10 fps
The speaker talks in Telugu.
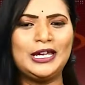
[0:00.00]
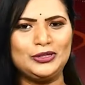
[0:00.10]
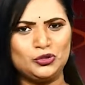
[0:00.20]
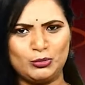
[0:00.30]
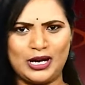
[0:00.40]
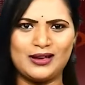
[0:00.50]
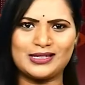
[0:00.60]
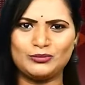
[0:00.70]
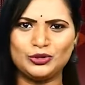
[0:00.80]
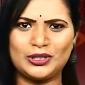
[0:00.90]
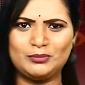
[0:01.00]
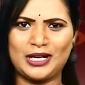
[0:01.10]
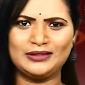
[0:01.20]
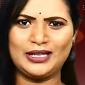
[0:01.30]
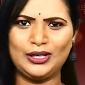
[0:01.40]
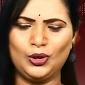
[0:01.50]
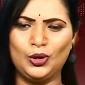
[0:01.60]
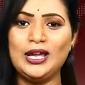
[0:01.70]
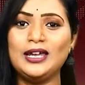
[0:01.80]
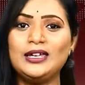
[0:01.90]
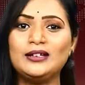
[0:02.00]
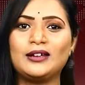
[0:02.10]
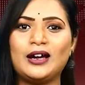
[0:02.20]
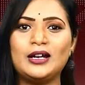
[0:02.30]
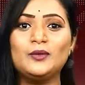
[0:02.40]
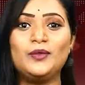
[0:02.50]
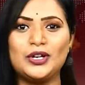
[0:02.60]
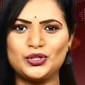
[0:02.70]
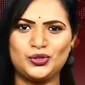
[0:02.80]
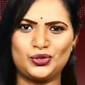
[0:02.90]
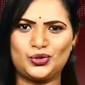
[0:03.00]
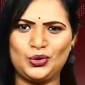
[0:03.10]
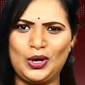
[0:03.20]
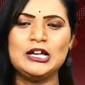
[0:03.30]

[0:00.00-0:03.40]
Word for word: హిందూ మహాసముద్రం ప్రాంతాల్లో ఈ గ్రహణం వీక్షించొచ్చు